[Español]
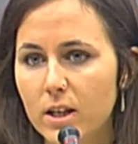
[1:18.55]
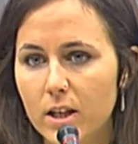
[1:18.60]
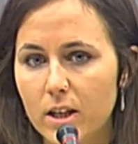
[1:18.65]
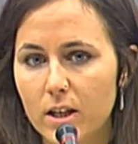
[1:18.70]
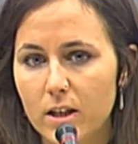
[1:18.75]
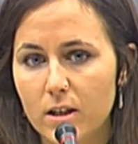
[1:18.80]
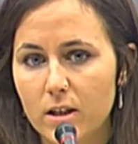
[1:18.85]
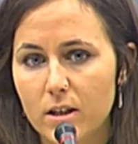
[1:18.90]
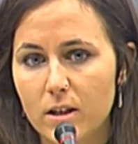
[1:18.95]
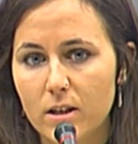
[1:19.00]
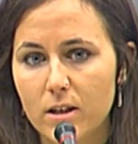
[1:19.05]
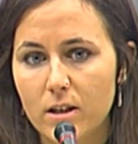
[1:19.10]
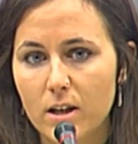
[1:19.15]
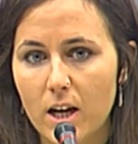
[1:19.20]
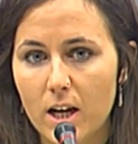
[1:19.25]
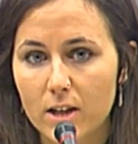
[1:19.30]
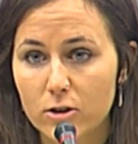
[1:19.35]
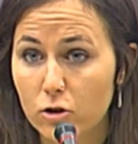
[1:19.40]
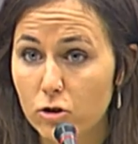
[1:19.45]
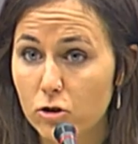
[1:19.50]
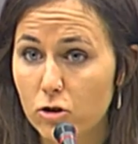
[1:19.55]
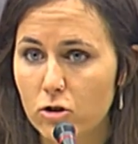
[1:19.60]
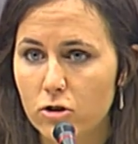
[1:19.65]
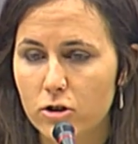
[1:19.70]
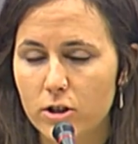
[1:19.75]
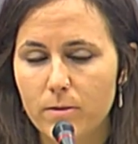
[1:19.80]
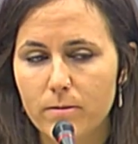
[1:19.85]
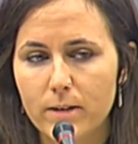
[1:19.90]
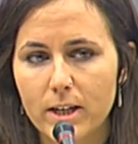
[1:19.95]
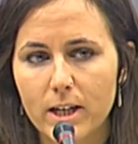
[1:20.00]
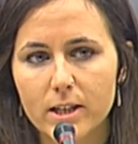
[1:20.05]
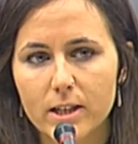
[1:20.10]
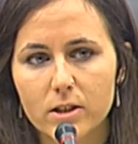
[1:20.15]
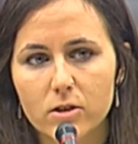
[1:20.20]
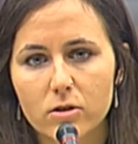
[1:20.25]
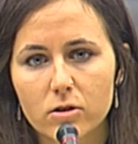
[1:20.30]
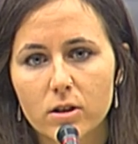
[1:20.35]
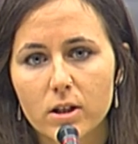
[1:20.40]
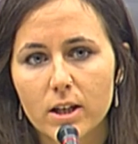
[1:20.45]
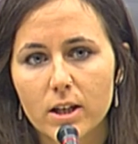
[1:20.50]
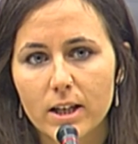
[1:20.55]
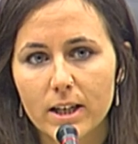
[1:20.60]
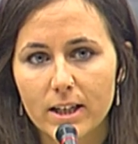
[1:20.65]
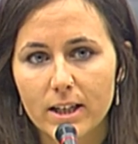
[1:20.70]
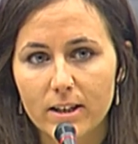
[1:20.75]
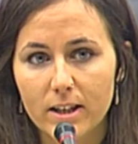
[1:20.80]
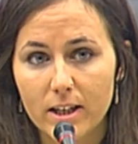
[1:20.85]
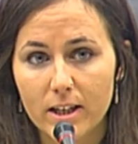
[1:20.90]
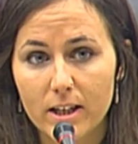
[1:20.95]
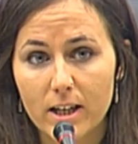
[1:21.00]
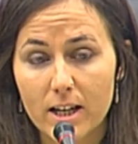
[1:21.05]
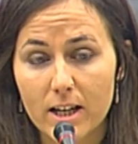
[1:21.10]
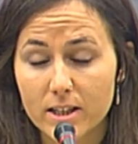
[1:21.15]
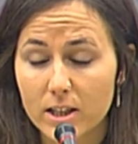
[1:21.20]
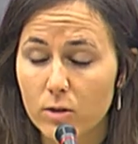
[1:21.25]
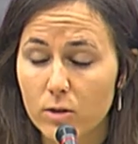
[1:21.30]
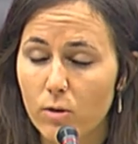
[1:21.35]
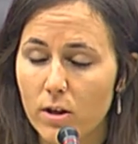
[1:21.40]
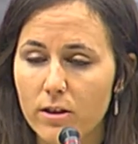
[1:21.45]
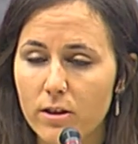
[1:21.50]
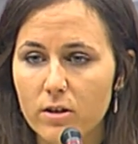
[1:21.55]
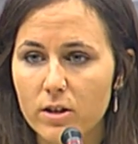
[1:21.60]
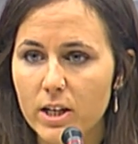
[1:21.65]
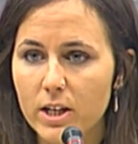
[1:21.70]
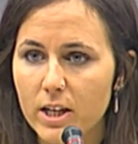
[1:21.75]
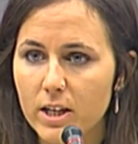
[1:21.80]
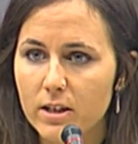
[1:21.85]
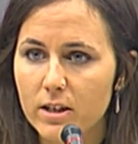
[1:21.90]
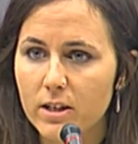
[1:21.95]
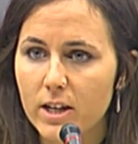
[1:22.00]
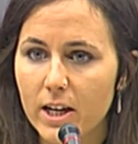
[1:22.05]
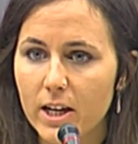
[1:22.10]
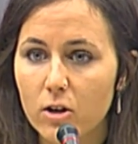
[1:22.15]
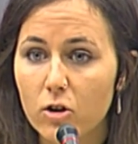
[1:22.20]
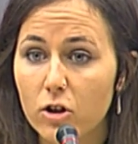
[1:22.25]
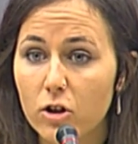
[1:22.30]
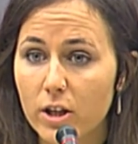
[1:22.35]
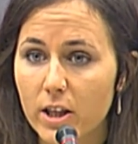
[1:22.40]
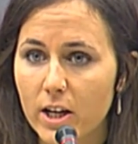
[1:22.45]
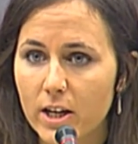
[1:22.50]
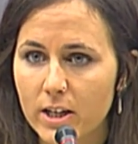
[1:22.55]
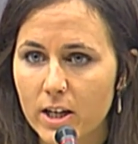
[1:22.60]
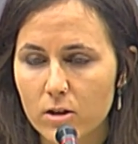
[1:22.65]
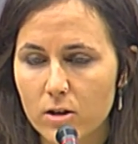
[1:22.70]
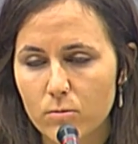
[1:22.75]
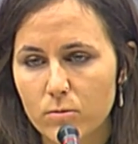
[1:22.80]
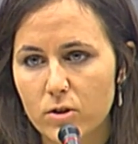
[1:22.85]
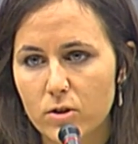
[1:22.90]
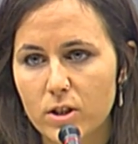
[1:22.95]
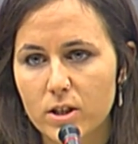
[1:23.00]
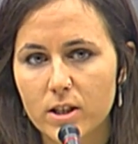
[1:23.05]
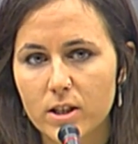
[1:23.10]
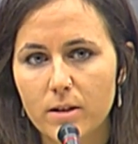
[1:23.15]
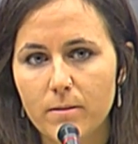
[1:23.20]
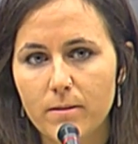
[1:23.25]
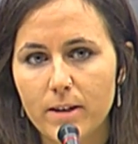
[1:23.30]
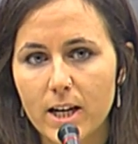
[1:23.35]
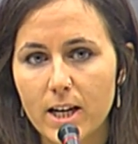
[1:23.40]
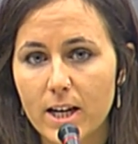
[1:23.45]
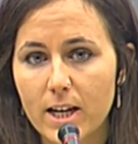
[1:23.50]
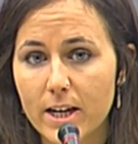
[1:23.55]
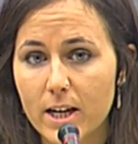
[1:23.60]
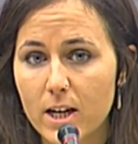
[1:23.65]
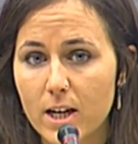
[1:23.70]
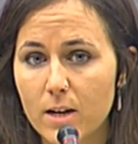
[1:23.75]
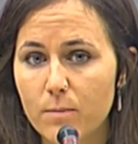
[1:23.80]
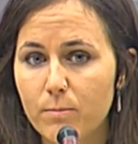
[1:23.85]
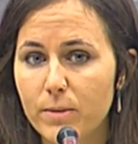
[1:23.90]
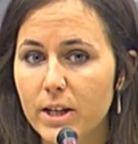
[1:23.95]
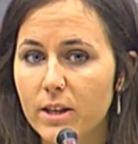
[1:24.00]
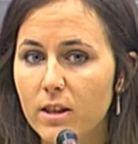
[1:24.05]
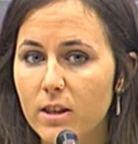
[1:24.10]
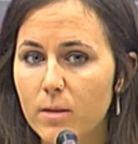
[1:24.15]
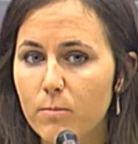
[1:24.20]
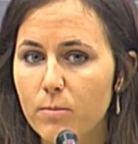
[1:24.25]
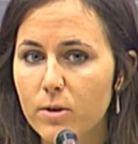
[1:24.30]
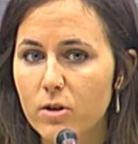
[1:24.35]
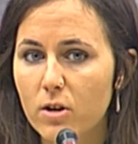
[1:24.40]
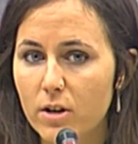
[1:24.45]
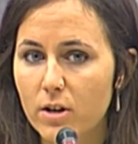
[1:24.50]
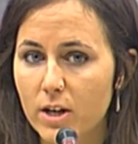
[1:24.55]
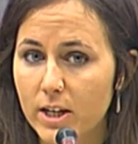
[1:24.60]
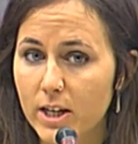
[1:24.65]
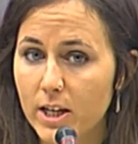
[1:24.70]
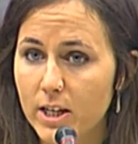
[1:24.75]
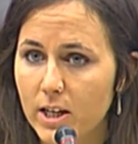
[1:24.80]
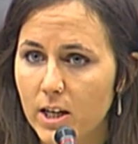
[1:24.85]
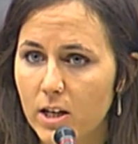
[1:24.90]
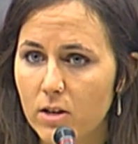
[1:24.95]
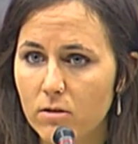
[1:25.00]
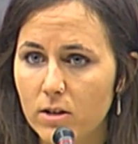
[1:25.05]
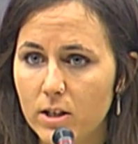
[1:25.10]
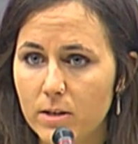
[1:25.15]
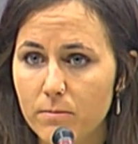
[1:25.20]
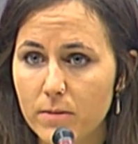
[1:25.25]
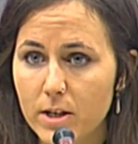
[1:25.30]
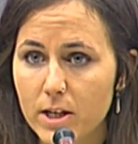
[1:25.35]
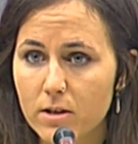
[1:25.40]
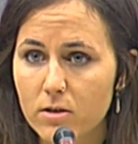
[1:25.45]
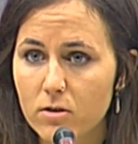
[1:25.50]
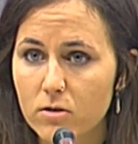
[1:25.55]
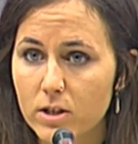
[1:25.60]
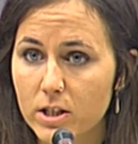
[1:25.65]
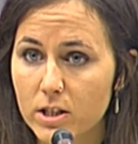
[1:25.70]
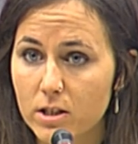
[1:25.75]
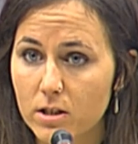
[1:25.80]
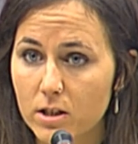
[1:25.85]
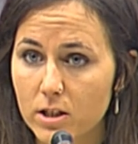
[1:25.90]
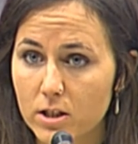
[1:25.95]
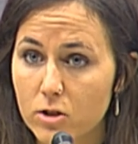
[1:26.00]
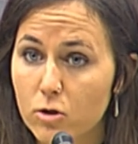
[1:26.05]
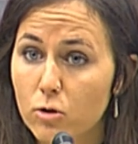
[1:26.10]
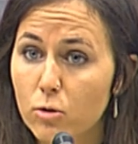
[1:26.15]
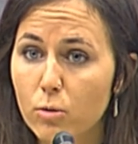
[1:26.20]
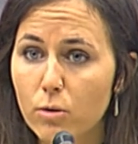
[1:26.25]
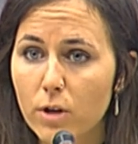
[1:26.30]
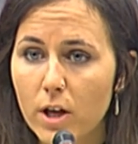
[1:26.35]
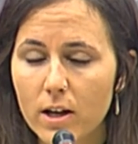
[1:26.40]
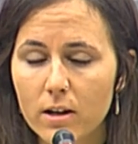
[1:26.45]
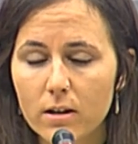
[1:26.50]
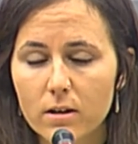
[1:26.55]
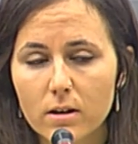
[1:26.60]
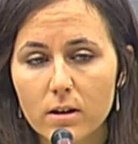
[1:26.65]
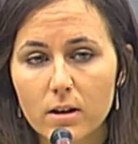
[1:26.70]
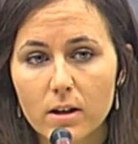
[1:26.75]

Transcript: eh, a todos los niveles. ¿no? Eh, la situación en, Jordania, como describía Lara al principio, ahora que ha llegado el invierno, es, es cruda